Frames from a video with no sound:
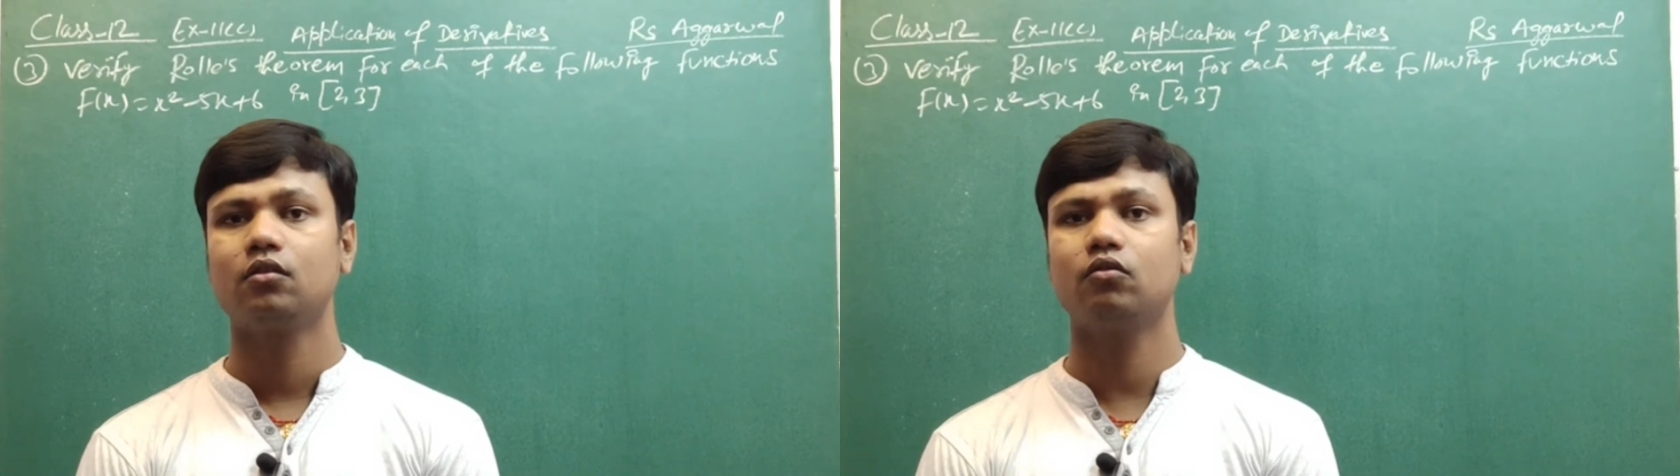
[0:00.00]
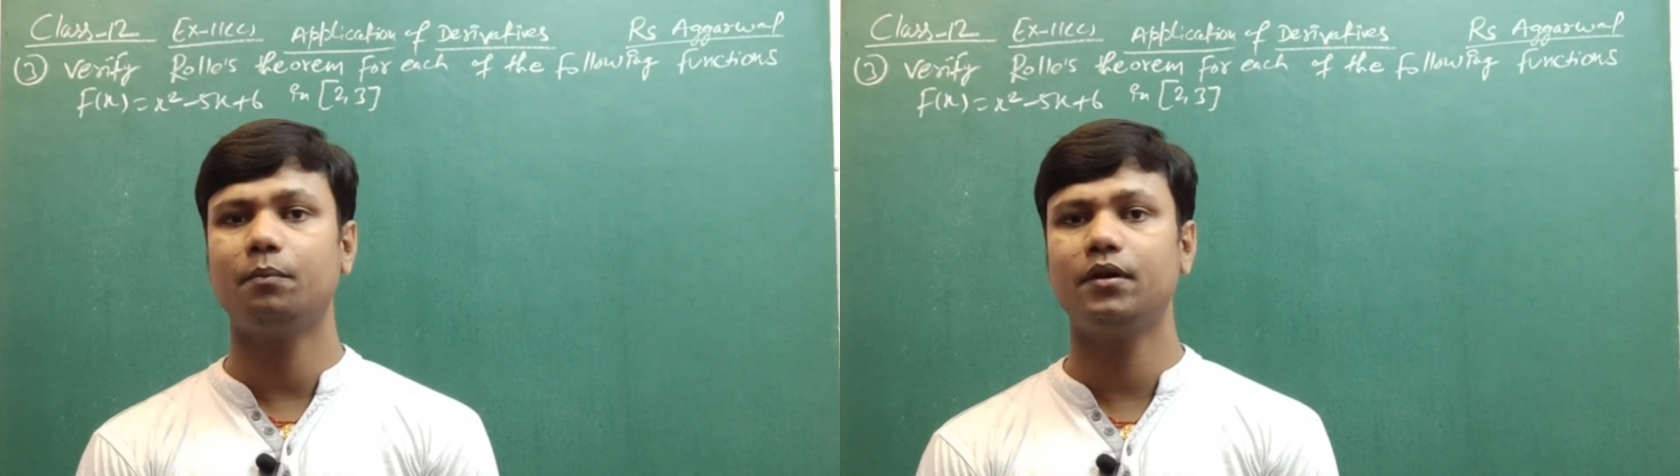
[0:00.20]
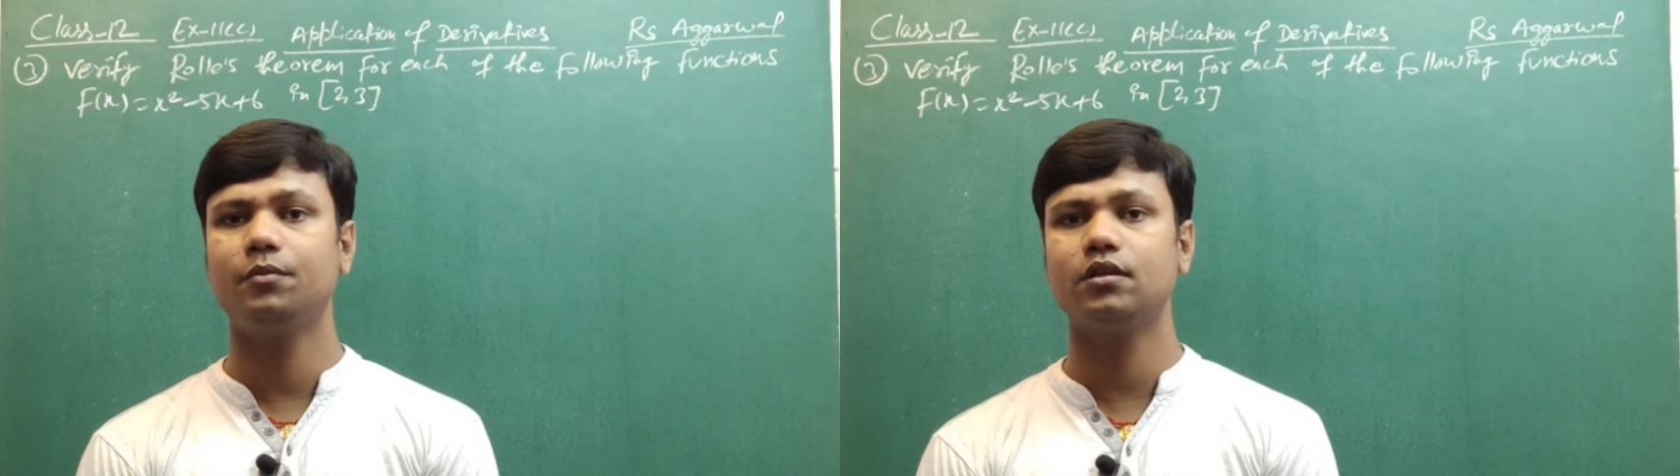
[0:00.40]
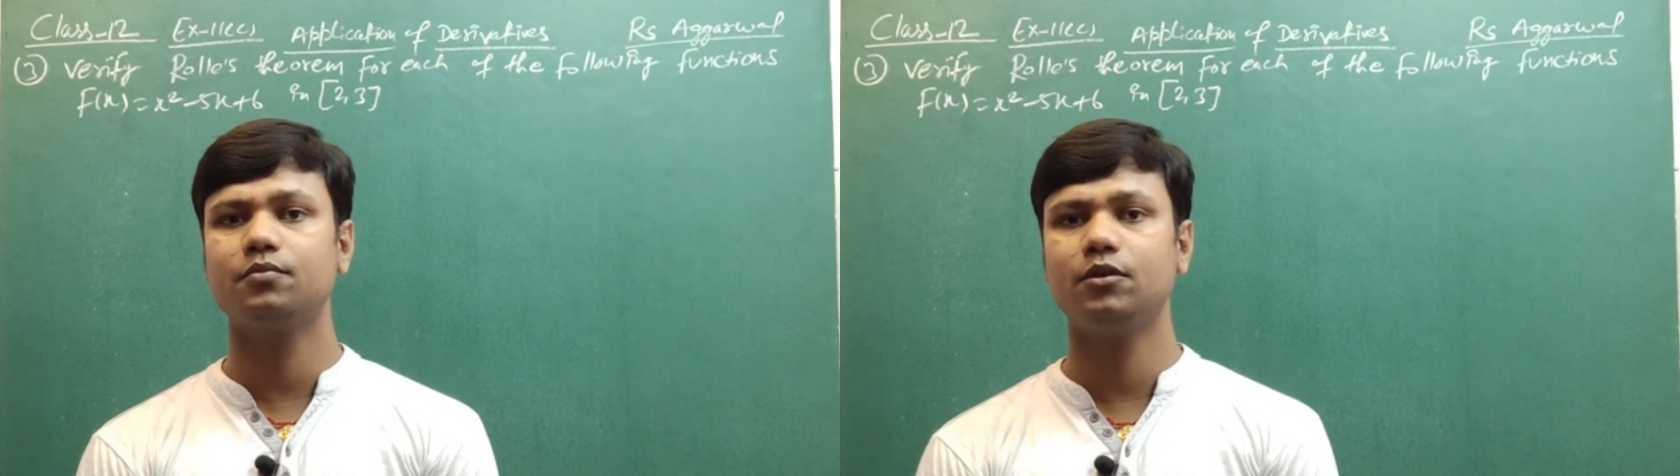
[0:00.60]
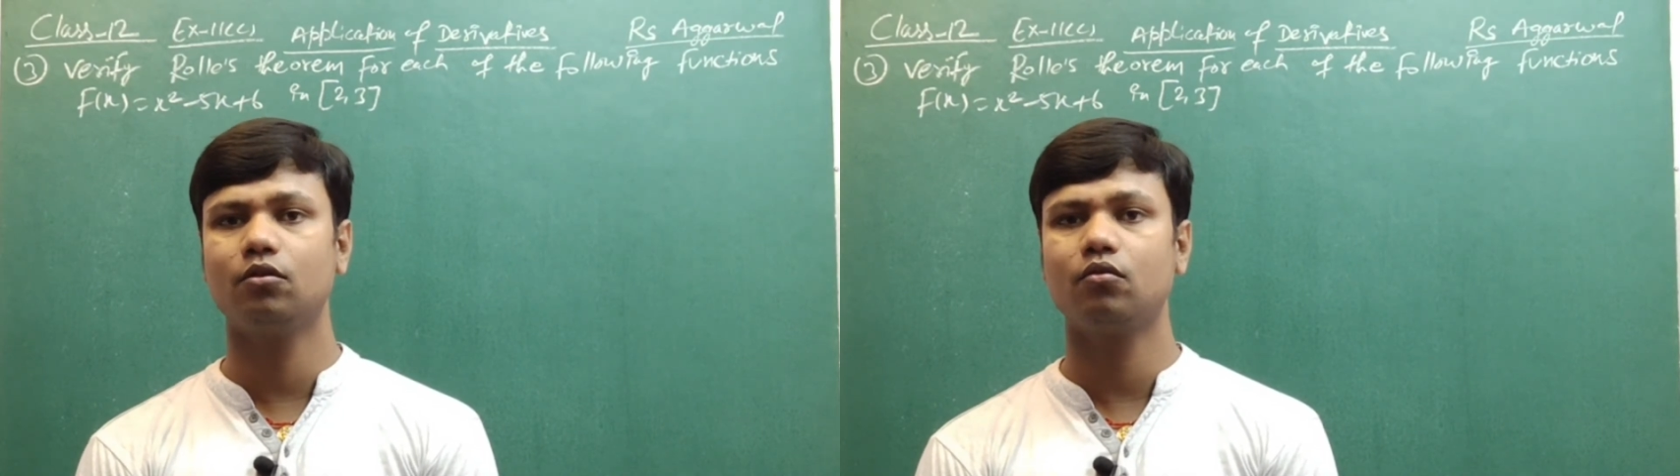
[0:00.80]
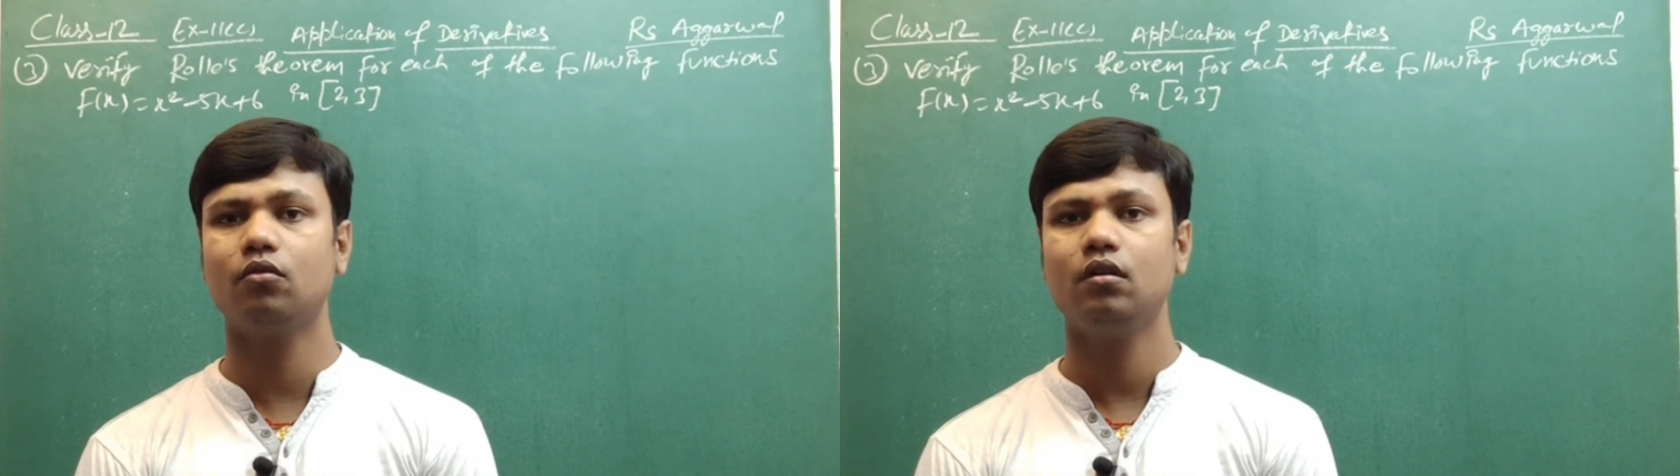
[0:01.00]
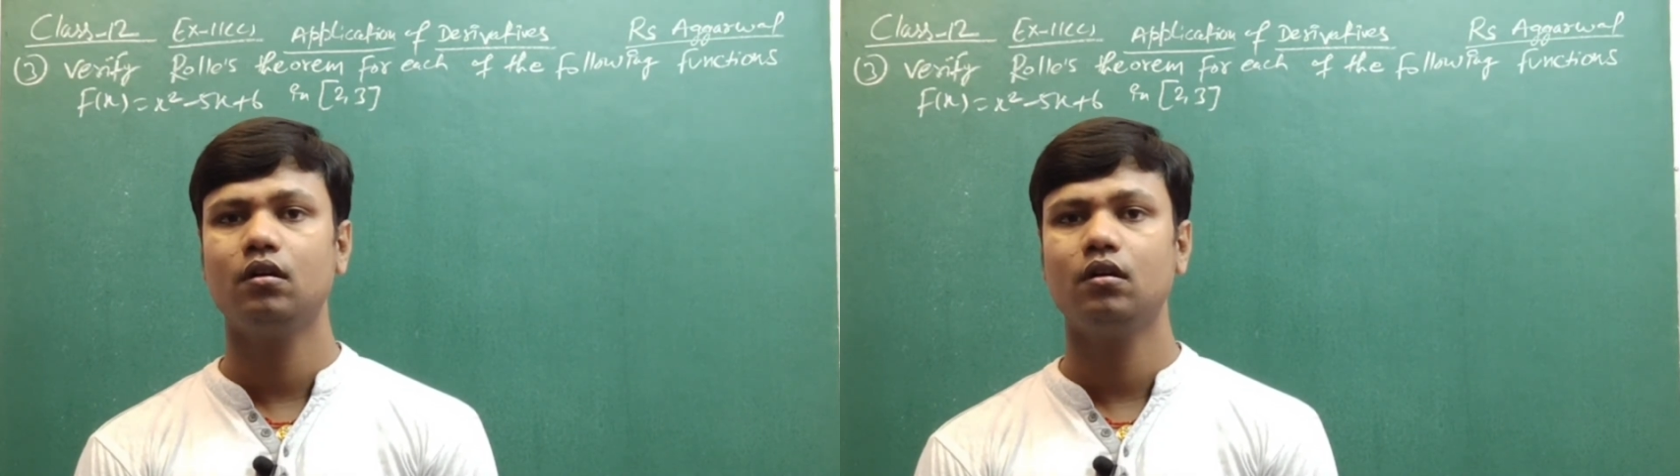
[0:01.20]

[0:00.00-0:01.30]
तो आप प्रीवियस वीडियो को